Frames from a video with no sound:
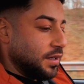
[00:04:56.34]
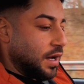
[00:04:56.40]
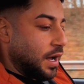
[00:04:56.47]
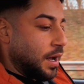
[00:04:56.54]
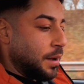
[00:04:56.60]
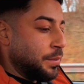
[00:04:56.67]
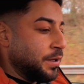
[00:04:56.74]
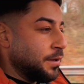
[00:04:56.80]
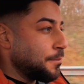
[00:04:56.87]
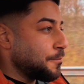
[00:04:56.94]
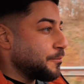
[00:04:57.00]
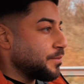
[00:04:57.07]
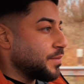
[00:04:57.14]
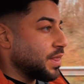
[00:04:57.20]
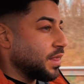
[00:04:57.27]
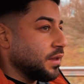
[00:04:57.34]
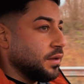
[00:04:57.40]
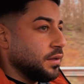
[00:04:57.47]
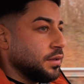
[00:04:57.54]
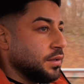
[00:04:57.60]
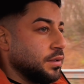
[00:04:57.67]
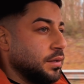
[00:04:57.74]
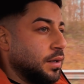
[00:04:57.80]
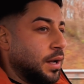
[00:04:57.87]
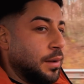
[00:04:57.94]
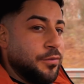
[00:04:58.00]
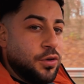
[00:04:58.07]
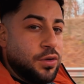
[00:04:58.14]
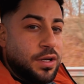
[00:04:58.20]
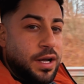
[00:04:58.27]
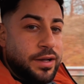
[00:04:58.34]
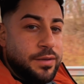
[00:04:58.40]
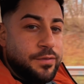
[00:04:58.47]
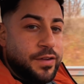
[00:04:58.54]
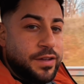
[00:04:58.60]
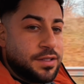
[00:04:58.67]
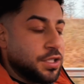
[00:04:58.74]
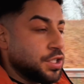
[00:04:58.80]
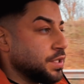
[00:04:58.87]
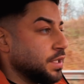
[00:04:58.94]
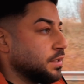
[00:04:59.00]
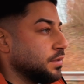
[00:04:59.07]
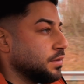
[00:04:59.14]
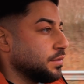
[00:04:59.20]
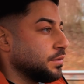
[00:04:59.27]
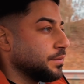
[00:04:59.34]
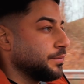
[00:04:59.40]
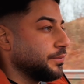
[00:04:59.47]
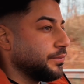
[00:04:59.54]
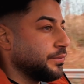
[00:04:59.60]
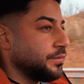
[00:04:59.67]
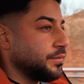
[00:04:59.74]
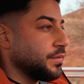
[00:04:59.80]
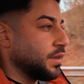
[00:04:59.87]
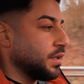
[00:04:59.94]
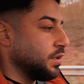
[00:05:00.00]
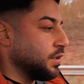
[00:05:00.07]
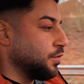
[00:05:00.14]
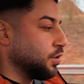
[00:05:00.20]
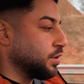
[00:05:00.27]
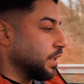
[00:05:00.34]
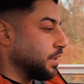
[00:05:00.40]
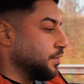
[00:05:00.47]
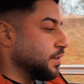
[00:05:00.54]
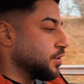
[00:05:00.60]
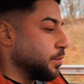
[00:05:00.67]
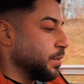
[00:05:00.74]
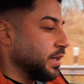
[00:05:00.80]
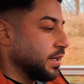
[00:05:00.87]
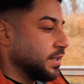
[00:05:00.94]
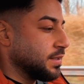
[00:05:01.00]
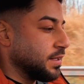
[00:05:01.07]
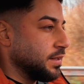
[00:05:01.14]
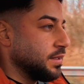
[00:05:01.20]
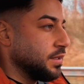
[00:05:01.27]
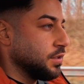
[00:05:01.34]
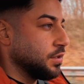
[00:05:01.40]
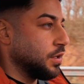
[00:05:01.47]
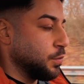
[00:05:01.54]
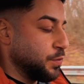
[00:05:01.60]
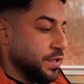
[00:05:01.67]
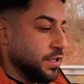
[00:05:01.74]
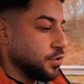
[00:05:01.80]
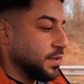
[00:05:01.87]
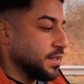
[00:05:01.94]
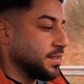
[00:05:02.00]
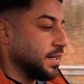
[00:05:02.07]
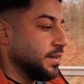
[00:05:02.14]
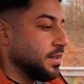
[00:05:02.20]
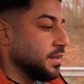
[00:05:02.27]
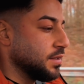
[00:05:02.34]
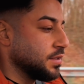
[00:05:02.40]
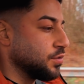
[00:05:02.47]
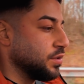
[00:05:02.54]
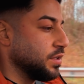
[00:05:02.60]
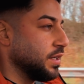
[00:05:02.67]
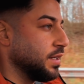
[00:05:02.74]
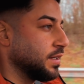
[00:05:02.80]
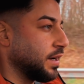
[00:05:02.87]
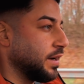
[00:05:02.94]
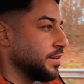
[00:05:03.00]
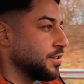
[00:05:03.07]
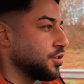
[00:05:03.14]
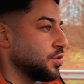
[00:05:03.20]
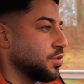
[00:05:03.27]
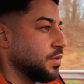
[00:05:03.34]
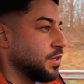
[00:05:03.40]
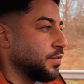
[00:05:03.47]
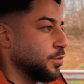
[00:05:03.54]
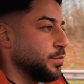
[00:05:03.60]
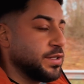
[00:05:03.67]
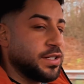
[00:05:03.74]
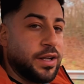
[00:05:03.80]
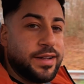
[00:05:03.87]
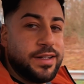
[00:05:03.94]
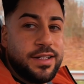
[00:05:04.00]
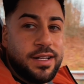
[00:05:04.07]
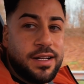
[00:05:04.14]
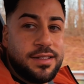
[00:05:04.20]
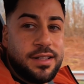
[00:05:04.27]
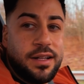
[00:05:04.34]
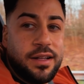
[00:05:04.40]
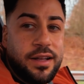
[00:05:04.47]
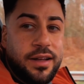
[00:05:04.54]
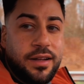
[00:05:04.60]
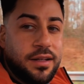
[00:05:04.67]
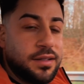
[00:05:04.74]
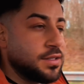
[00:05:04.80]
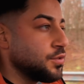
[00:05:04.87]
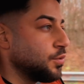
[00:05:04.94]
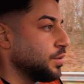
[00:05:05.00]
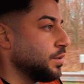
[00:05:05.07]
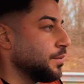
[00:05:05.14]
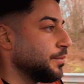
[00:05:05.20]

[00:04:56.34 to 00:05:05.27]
Aber äh, haben wir gerade eben festgestellt, ich wollte eigentlich wissen, ob Erik sein Ding, ob hier sowas sein Ding ist so ein E30 und sowas, weil du bist ja eigentlich eine ganz andere Generation.